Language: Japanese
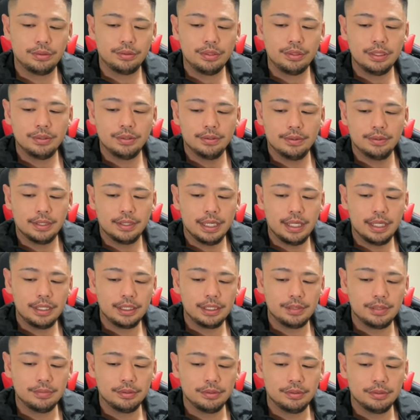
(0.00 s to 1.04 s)
一人の方
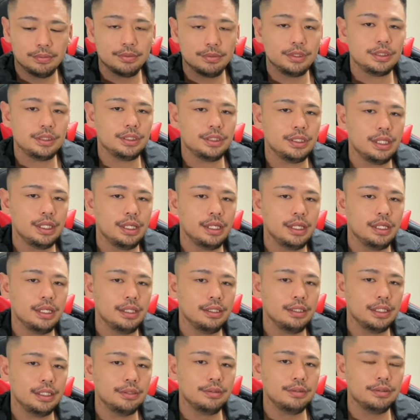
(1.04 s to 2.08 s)
がアイテム飛ぶし
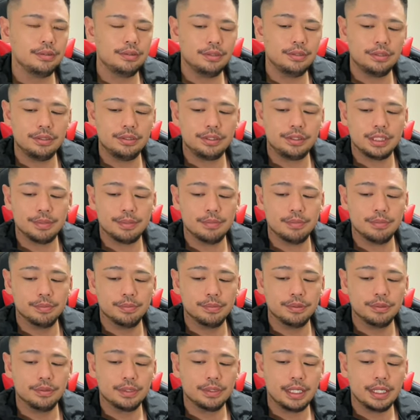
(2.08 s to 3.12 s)
ね。でルンルンちゃん
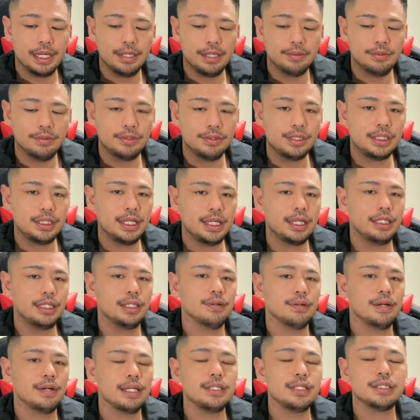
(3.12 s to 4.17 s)
ももう解放してあ
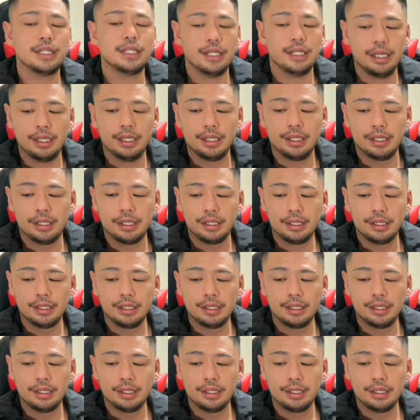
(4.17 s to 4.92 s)
げた方がいいんじゃない、